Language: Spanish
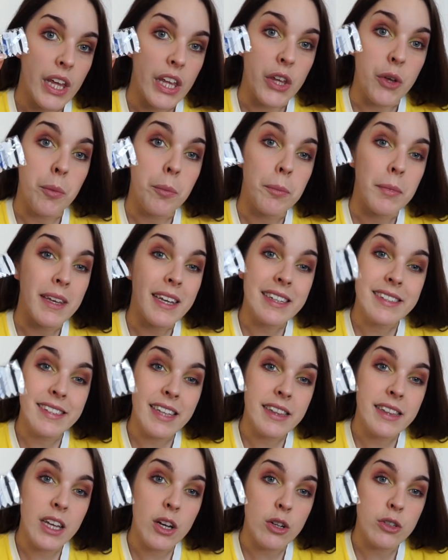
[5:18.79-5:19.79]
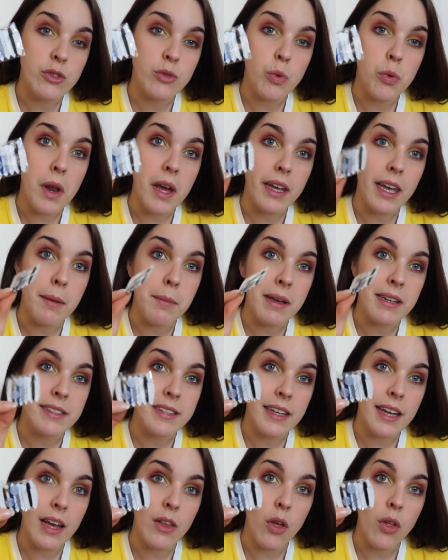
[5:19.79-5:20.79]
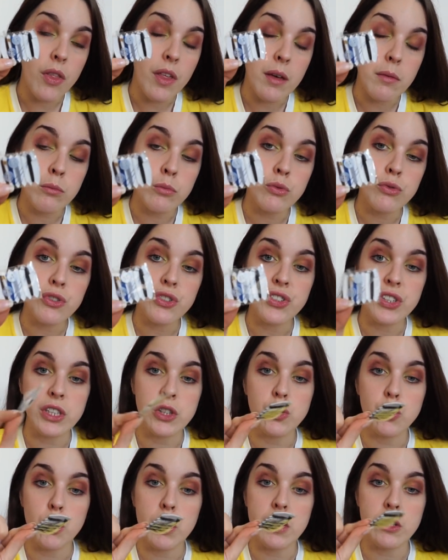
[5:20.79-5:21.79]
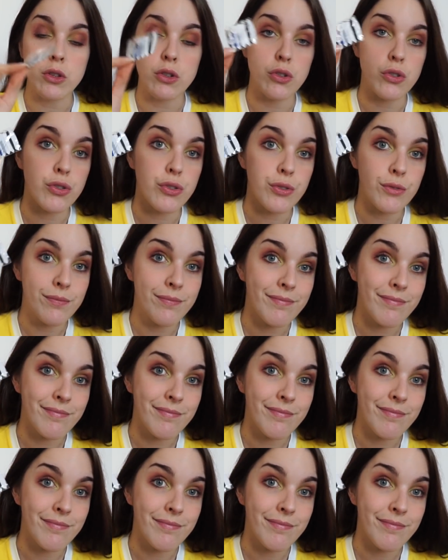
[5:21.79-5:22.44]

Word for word: y un mini set de costura que me ha sacado de muchos entuertos.